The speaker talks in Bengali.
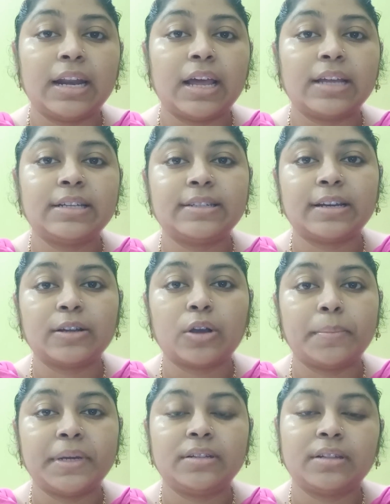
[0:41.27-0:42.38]
লাইকস অ্যান্ড
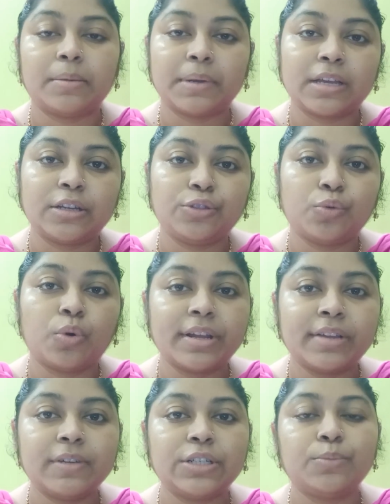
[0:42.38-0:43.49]
কমেন্টস আমাকে কিন্তু
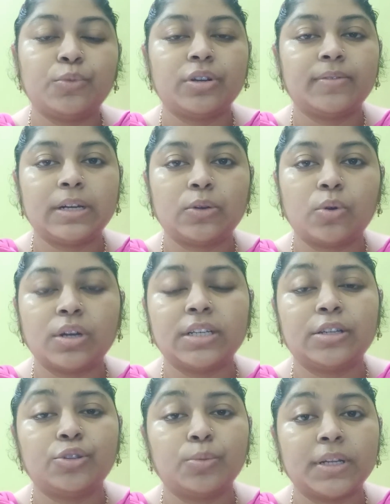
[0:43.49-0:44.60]
অনেক বেশি মোটিভেট করে
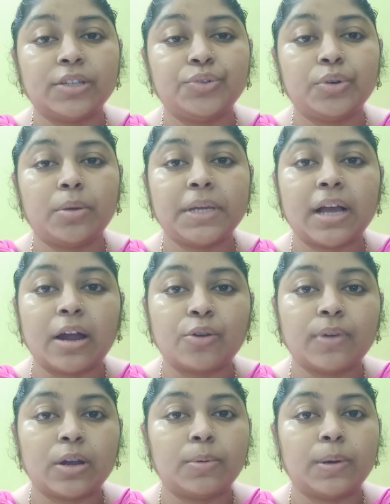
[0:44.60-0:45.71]
যাতে তোমাদের জন্য আমি আরও
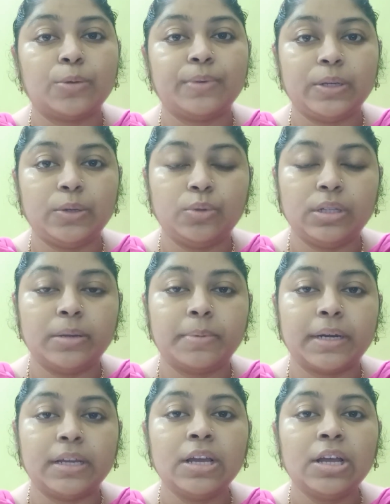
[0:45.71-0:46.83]
ভালো ভালো ভিডিও দিতে পারি